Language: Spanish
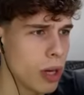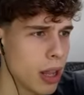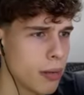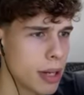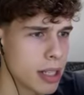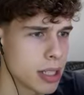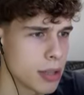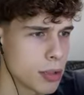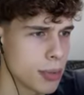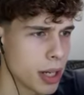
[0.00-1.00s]
lado Vale,
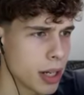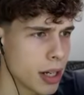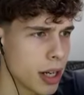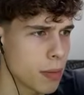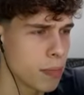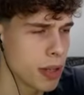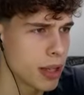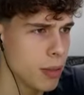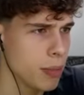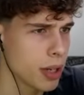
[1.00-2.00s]
chavales, voy a agarrar
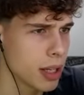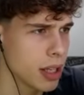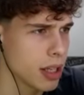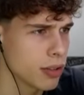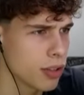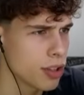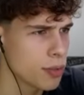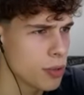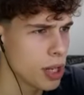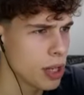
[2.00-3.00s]
piedra por aquí Entonces
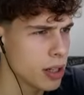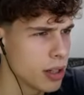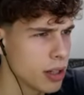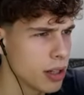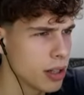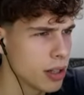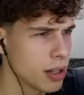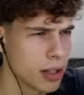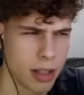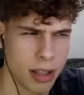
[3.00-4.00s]
voy a...
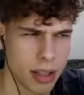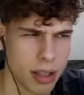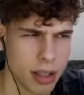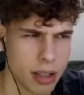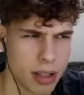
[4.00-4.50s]
Eh...